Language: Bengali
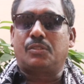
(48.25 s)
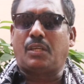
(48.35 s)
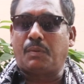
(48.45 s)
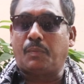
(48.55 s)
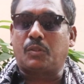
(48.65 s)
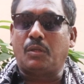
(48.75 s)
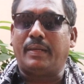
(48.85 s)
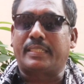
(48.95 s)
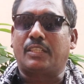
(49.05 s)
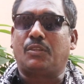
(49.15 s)
সর্বপ্রথম
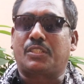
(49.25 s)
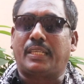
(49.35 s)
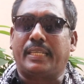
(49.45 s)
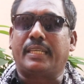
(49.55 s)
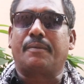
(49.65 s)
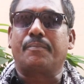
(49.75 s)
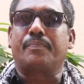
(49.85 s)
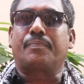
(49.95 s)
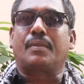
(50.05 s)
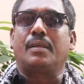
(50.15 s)
আজকে দশ তারিখ
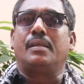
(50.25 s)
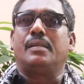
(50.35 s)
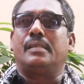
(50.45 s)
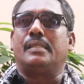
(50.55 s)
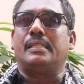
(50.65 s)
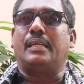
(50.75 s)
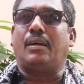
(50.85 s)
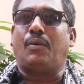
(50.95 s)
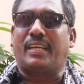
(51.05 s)
হ্যাঁ,